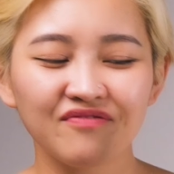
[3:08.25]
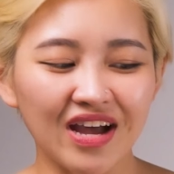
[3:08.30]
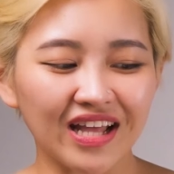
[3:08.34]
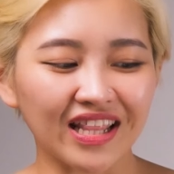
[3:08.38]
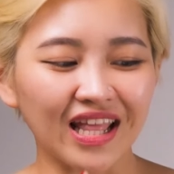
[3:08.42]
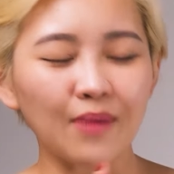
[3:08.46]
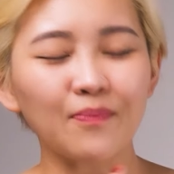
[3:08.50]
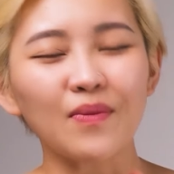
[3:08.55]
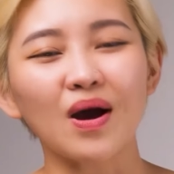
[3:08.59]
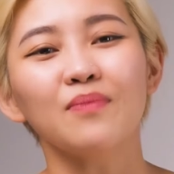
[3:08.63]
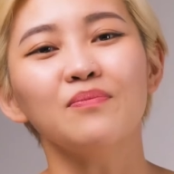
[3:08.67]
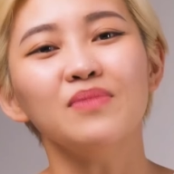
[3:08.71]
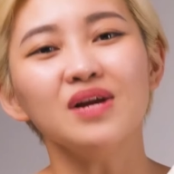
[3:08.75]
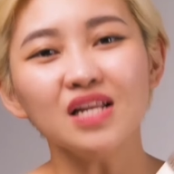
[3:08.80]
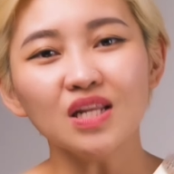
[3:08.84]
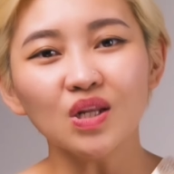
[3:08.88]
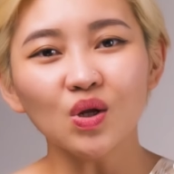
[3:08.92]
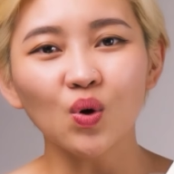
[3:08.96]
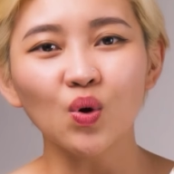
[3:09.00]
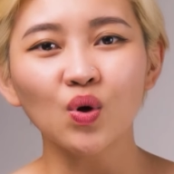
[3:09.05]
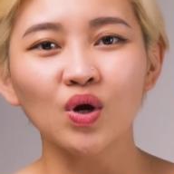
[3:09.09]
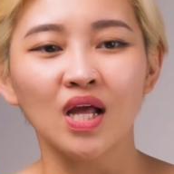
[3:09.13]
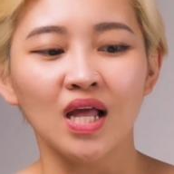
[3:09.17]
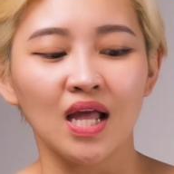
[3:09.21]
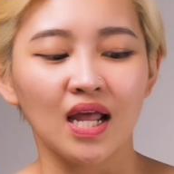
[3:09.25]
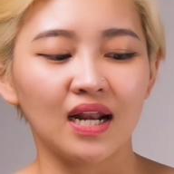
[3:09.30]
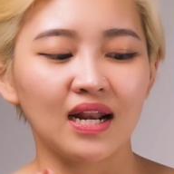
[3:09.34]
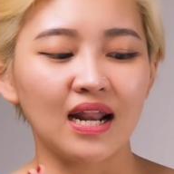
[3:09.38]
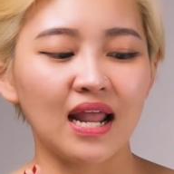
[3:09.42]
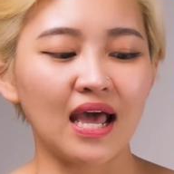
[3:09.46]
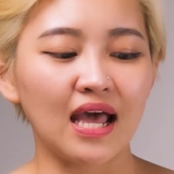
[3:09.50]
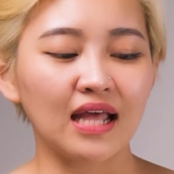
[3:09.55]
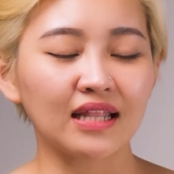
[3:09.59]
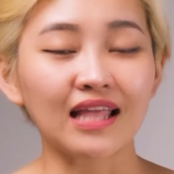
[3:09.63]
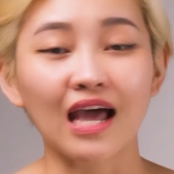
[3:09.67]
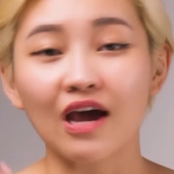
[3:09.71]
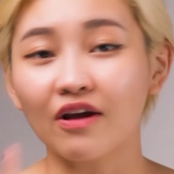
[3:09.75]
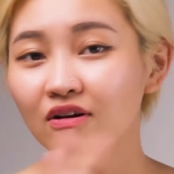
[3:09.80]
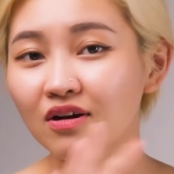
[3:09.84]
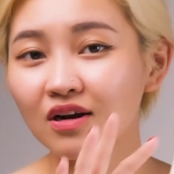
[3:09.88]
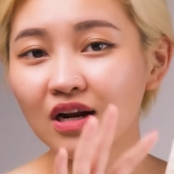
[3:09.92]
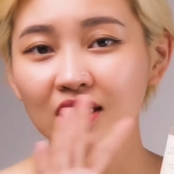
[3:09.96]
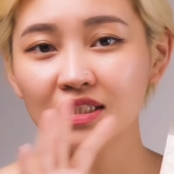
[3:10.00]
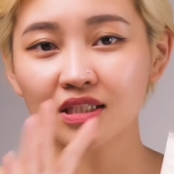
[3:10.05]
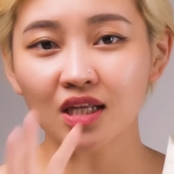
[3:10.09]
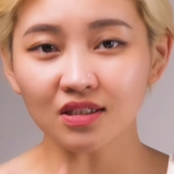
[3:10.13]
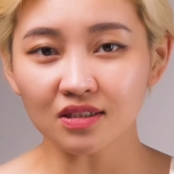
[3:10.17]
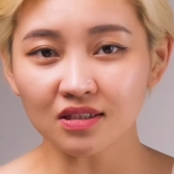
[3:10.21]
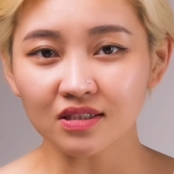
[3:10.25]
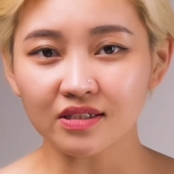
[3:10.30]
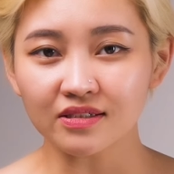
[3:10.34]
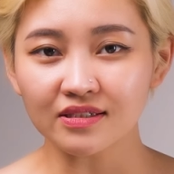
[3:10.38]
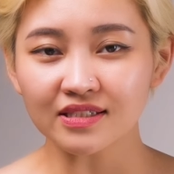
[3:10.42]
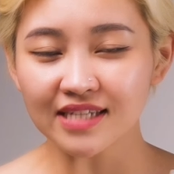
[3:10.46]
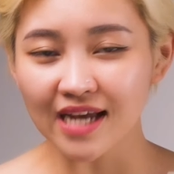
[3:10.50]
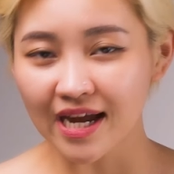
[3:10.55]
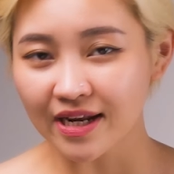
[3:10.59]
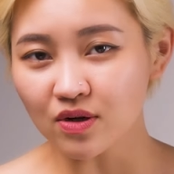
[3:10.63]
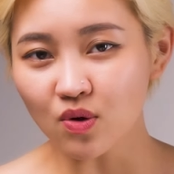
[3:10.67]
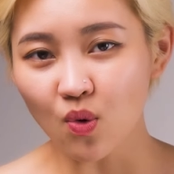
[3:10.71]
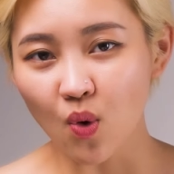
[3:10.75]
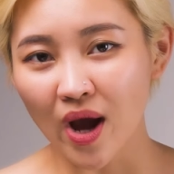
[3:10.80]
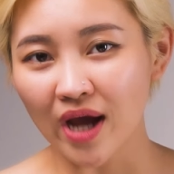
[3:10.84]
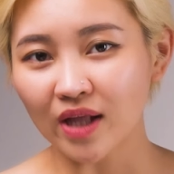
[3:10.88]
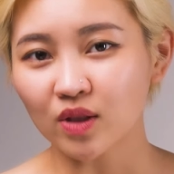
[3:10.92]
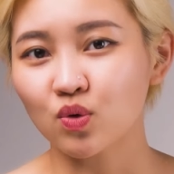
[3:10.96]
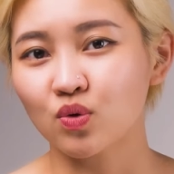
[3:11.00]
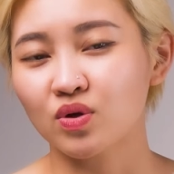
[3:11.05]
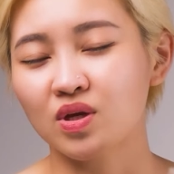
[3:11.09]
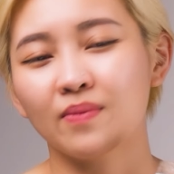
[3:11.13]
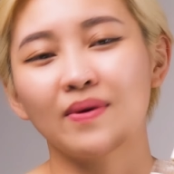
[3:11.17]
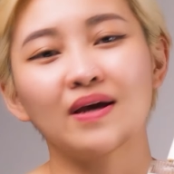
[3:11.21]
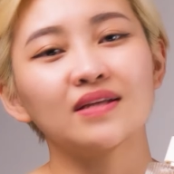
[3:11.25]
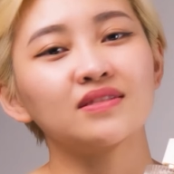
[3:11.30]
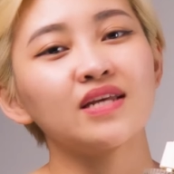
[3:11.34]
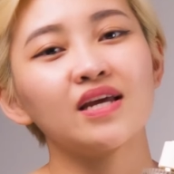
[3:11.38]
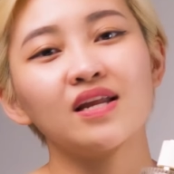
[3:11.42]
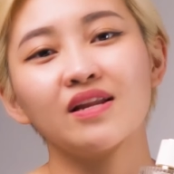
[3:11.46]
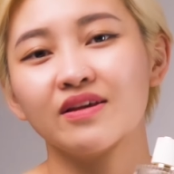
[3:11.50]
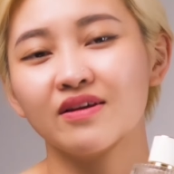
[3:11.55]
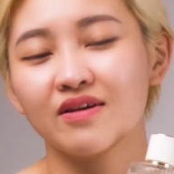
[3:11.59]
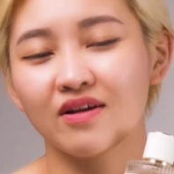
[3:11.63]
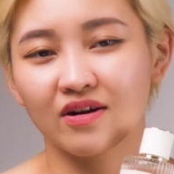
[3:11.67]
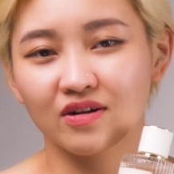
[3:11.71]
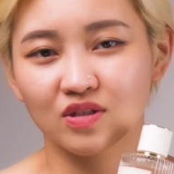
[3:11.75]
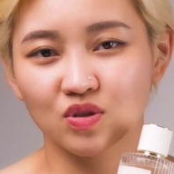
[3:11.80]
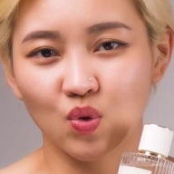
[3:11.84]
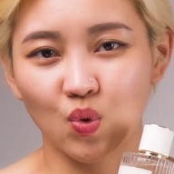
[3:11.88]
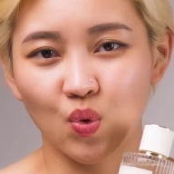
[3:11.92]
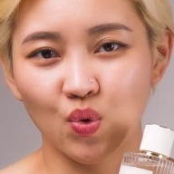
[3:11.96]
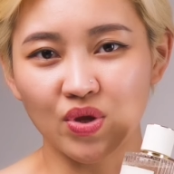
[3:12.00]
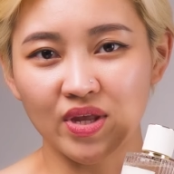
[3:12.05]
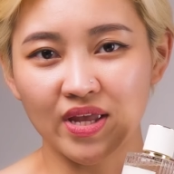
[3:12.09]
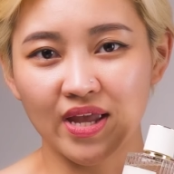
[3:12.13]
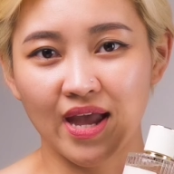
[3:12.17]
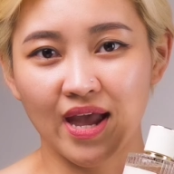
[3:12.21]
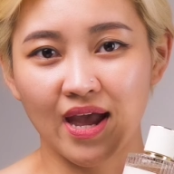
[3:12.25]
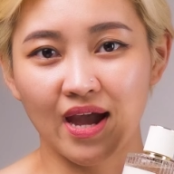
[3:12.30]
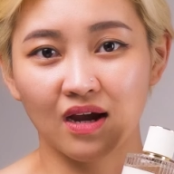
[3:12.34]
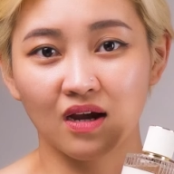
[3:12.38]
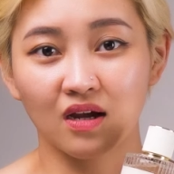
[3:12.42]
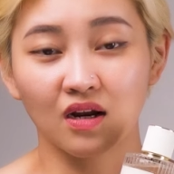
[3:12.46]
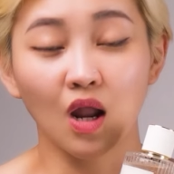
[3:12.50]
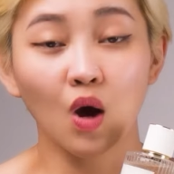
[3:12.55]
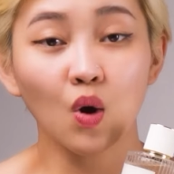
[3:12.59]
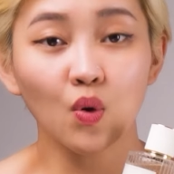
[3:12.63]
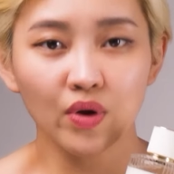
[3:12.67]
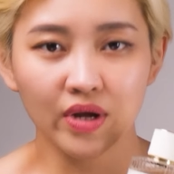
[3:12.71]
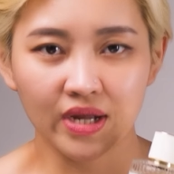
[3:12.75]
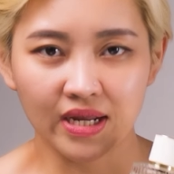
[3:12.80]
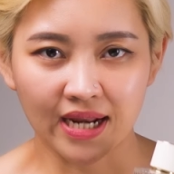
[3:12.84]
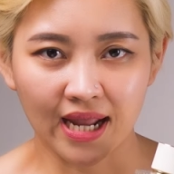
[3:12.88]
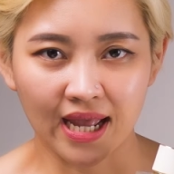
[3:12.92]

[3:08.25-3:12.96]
và Thảo bật mí luôn là Thảo rất là thích những chai nước hoa thuộc dòng Atelier của nhà Chloe